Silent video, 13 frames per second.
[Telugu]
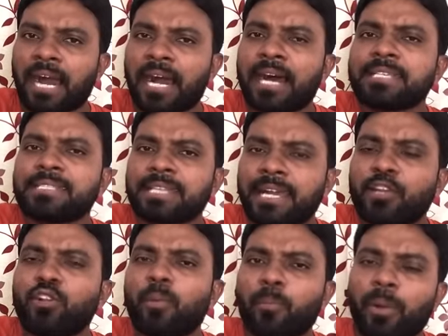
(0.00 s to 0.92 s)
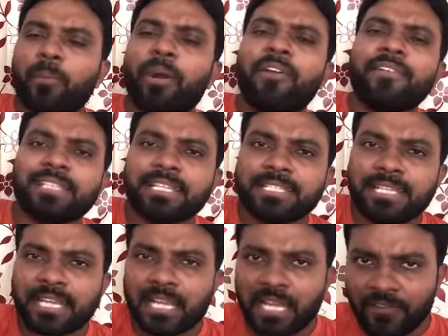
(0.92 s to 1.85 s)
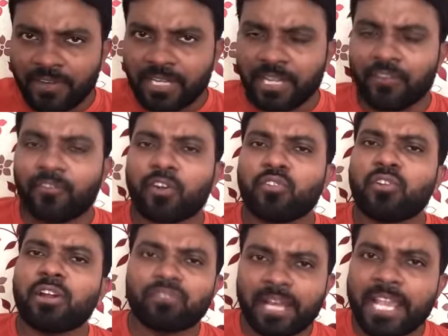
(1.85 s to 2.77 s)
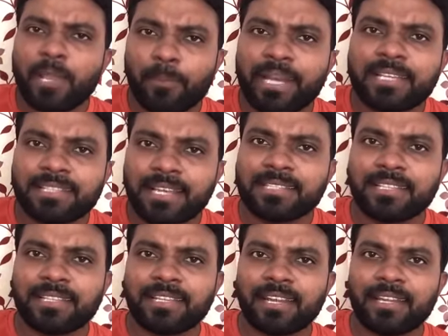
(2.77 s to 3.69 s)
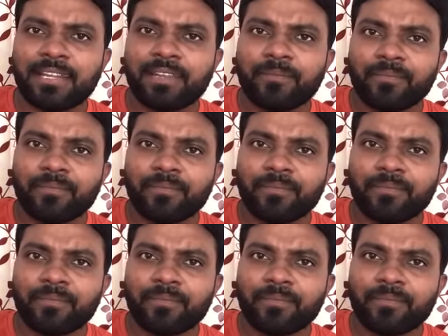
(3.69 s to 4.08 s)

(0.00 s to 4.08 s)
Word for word: ఆ స్థాయిలో ప్రభావితం చేయగలిగే వాళ్ళు ఎవరున్నా కూడా ఈ పని చేసి తీరాలి